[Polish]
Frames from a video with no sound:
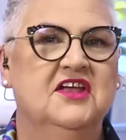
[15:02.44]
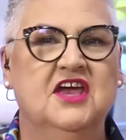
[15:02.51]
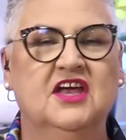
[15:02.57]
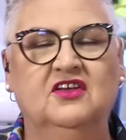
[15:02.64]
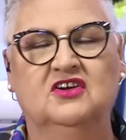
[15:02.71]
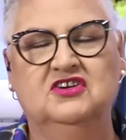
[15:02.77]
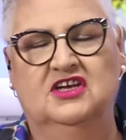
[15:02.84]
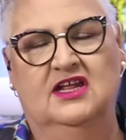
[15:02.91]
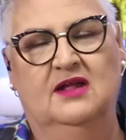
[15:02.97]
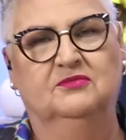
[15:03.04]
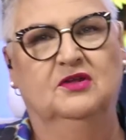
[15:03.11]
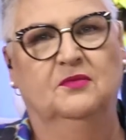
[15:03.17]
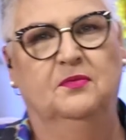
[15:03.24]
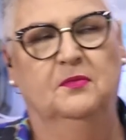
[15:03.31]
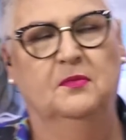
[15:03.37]
nie dość, że
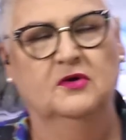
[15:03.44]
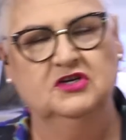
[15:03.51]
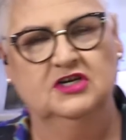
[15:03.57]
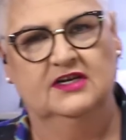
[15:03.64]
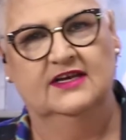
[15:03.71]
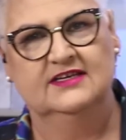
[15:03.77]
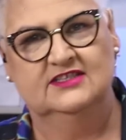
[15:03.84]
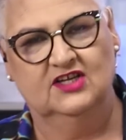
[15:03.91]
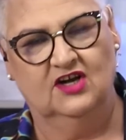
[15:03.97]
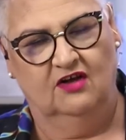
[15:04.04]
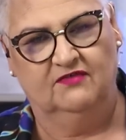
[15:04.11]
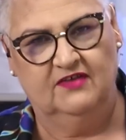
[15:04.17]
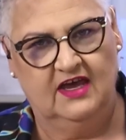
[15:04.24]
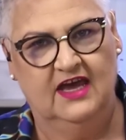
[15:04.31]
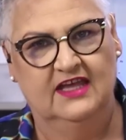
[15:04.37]
nam to pomoże na
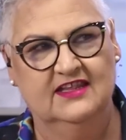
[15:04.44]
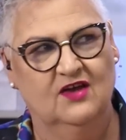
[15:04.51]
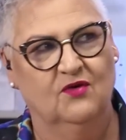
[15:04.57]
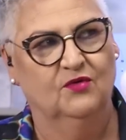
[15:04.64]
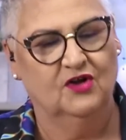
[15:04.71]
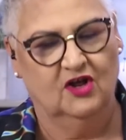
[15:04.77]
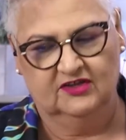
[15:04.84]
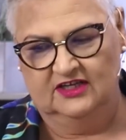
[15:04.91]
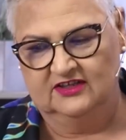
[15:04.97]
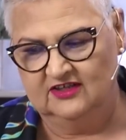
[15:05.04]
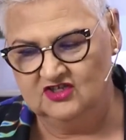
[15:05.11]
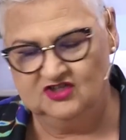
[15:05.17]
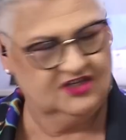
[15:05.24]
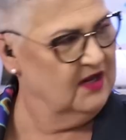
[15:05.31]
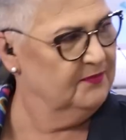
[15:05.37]
zdrowie i na urodę,
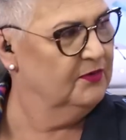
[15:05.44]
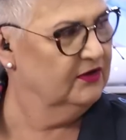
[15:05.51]
to jeszcze na